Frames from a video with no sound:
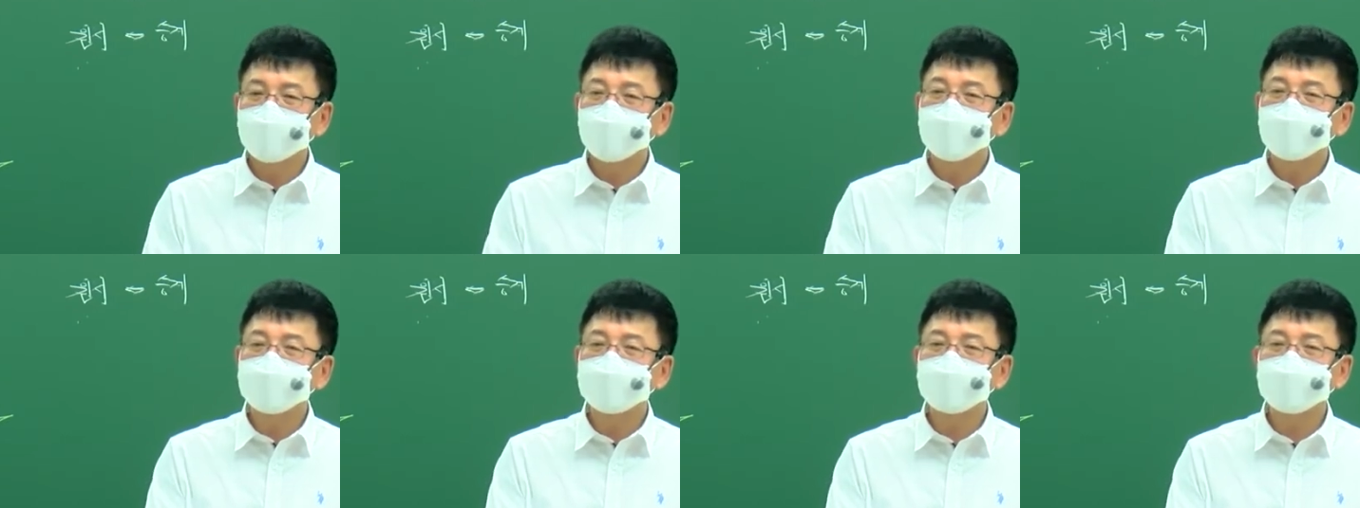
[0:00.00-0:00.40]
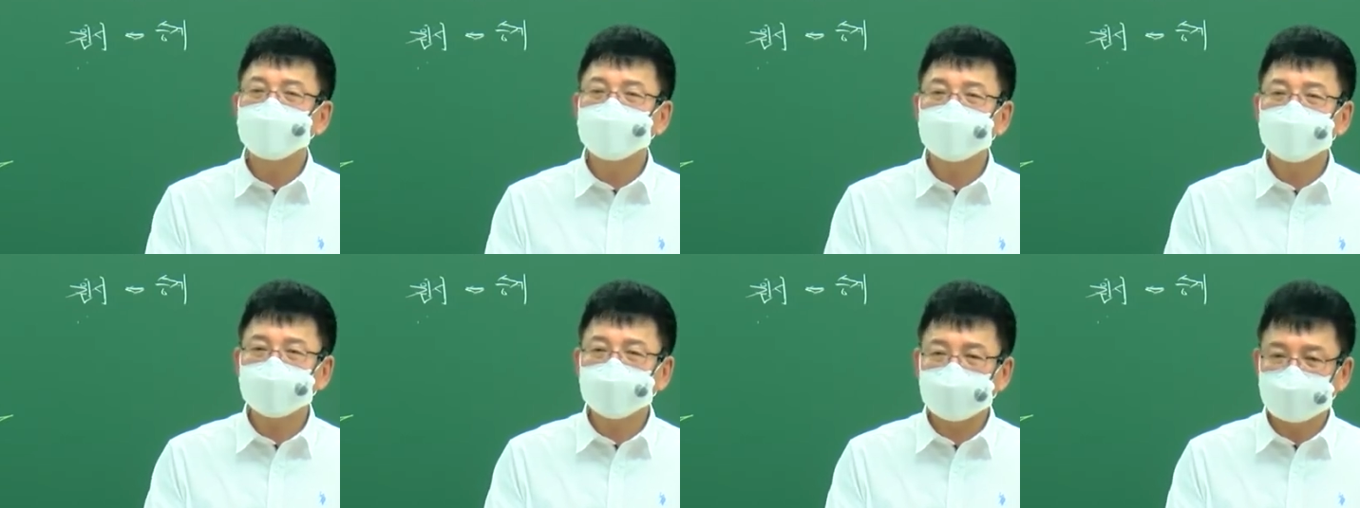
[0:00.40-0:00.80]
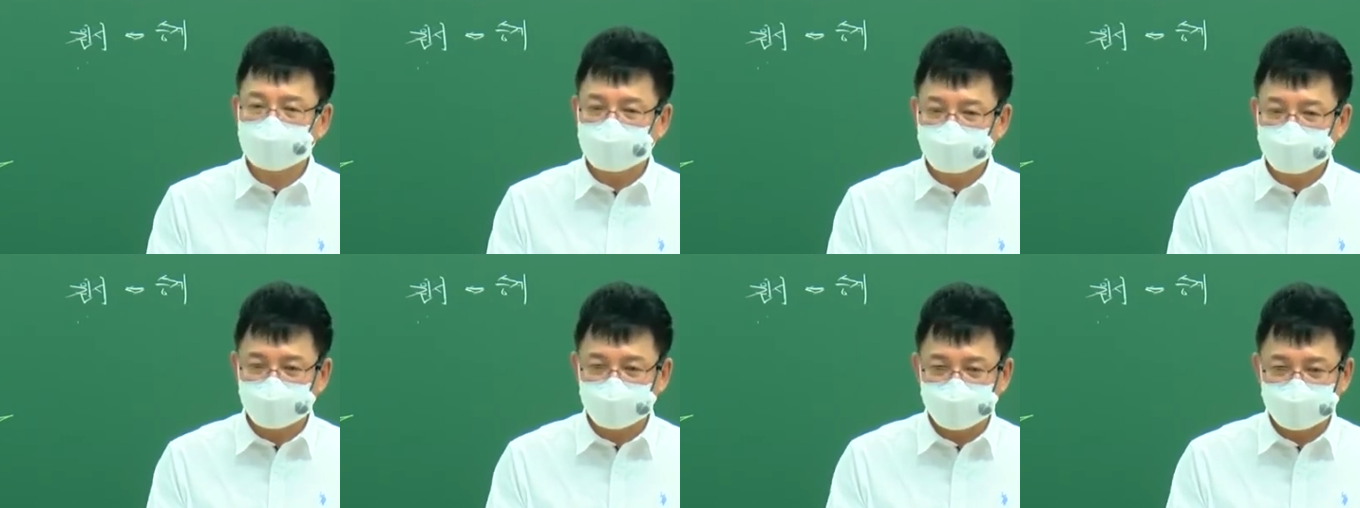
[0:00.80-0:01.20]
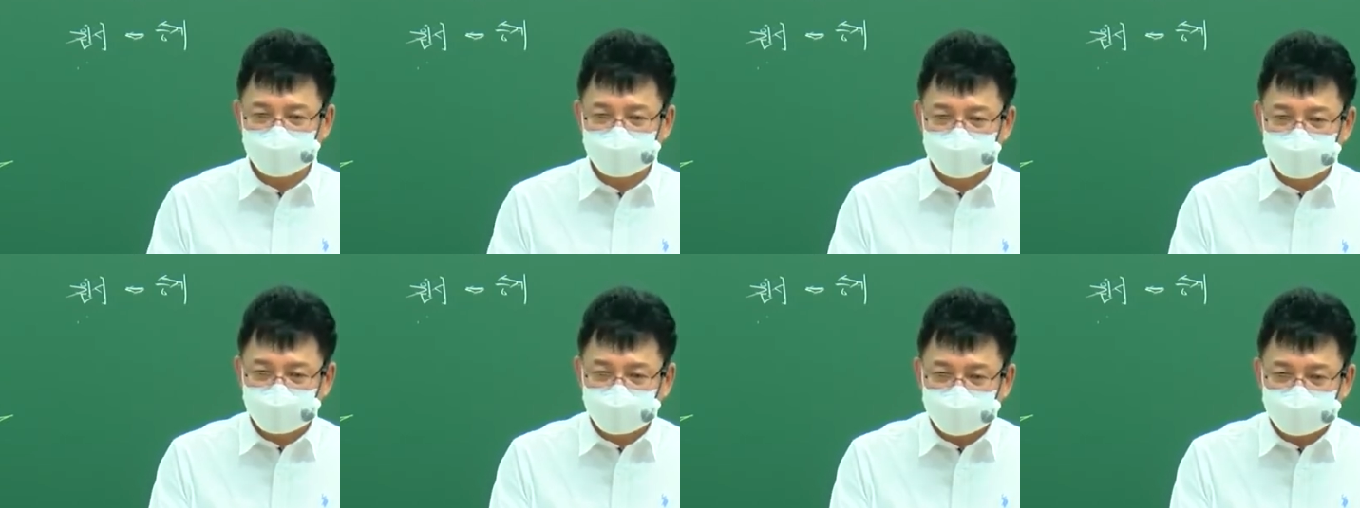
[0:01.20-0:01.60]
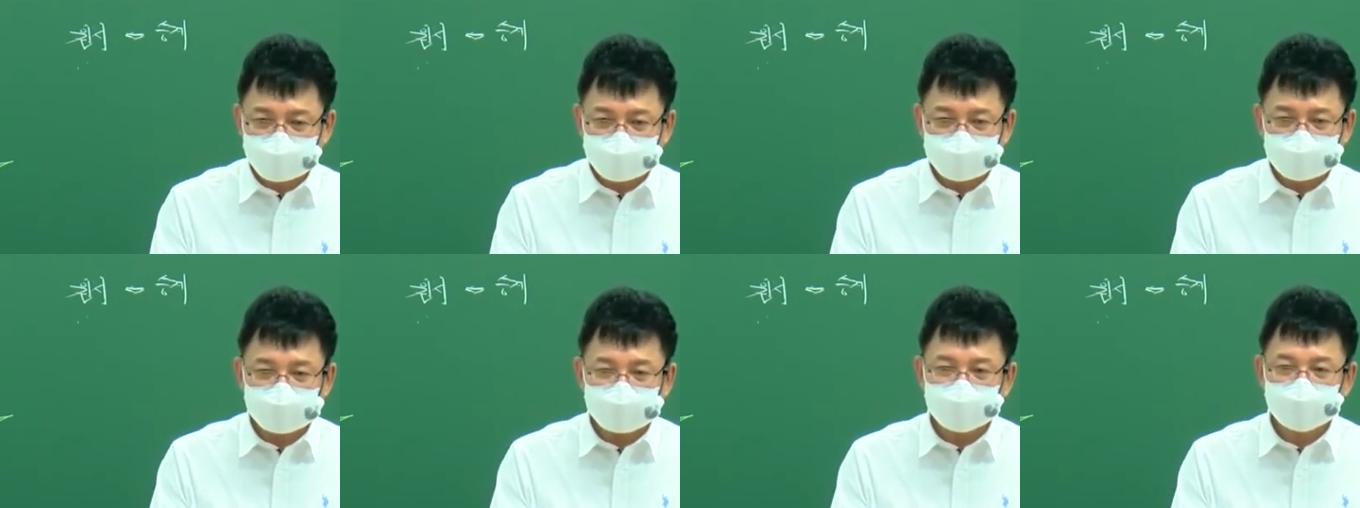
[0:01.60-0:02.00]
원시가 아니고
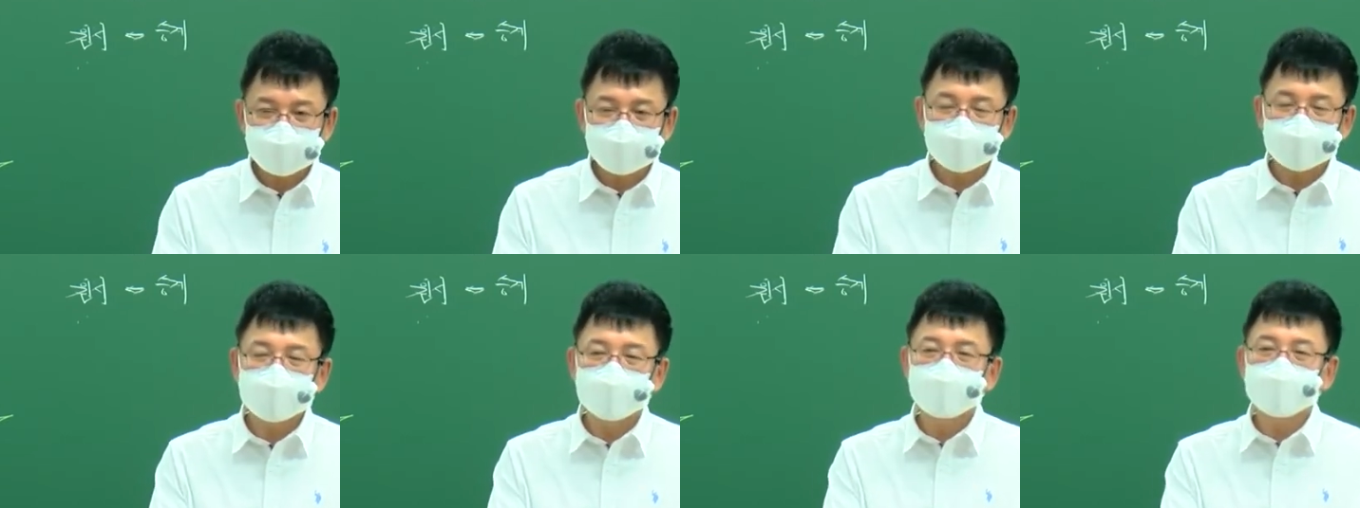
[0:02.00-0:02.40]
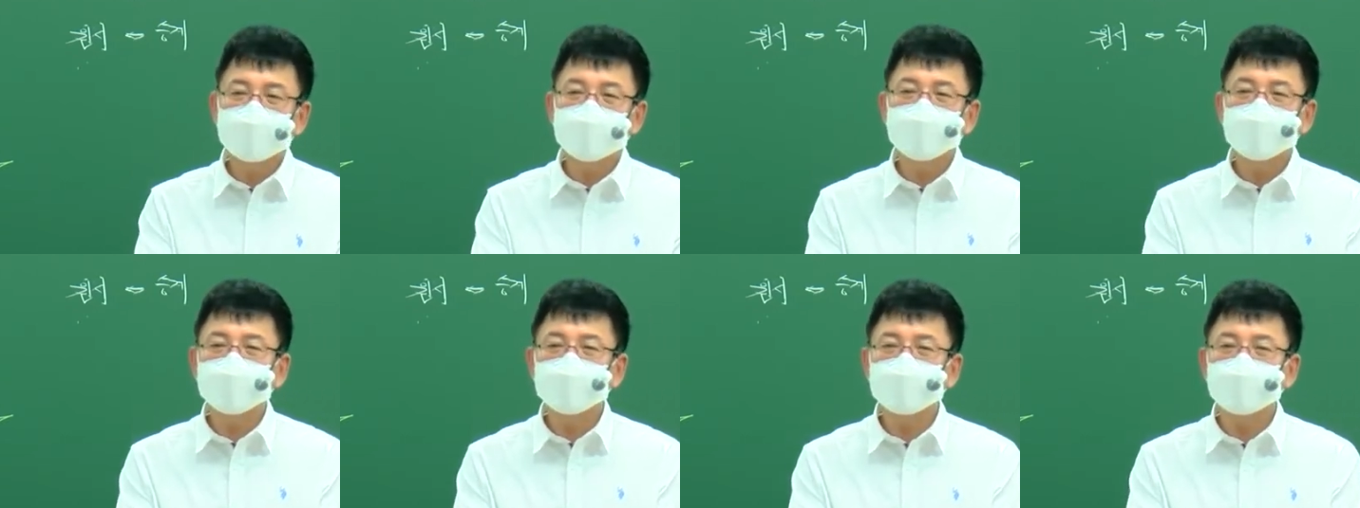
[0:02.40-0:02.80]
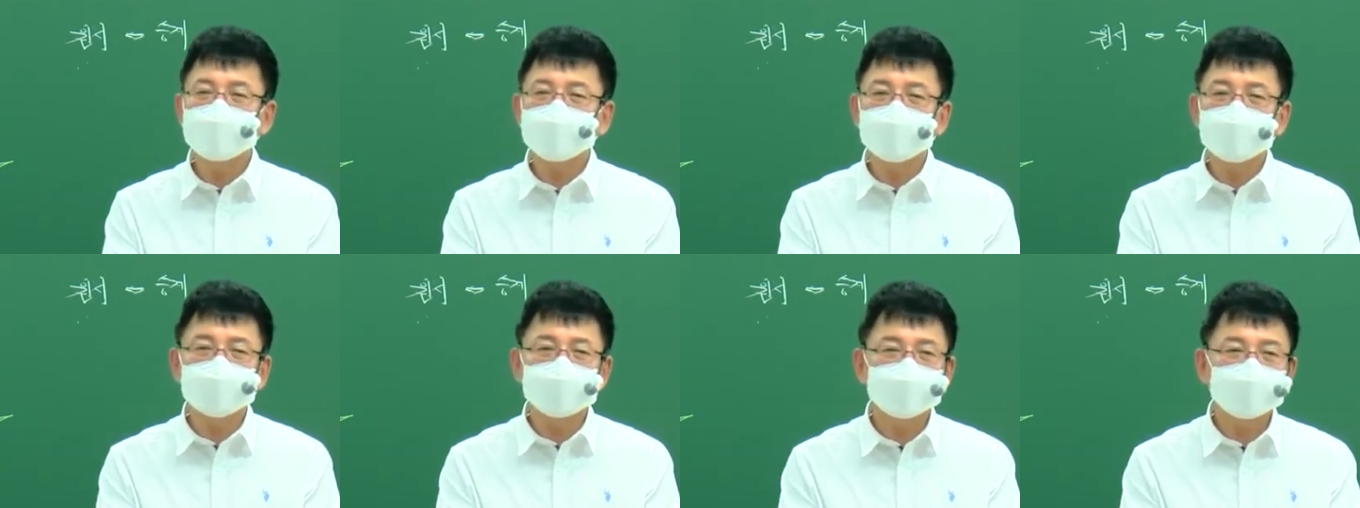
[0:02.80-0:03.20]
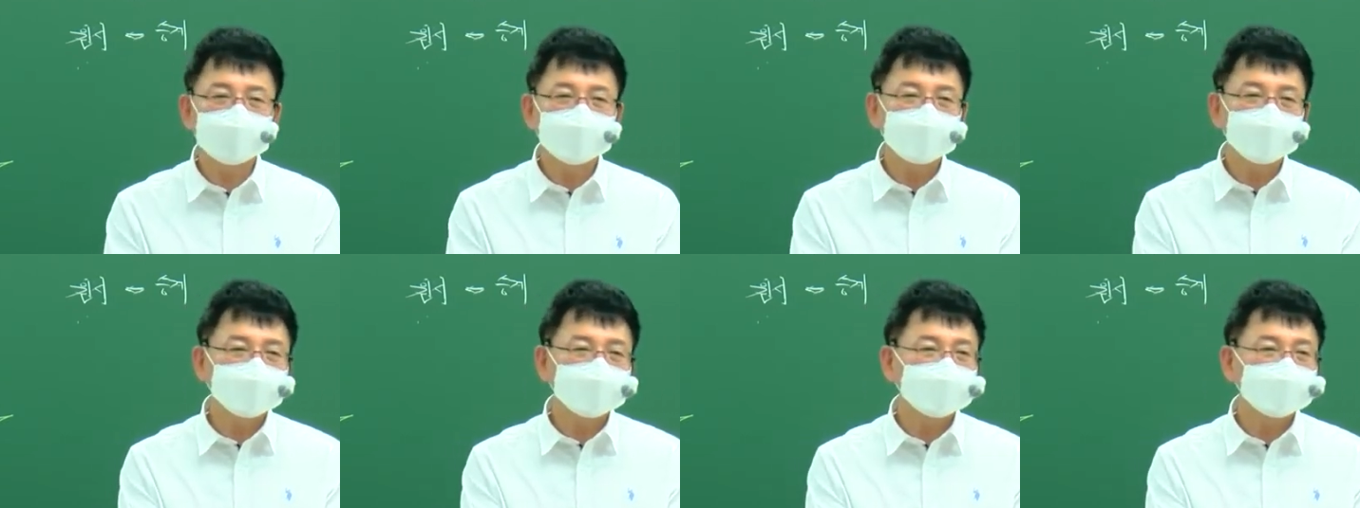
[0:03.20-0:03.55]
원시가 아니고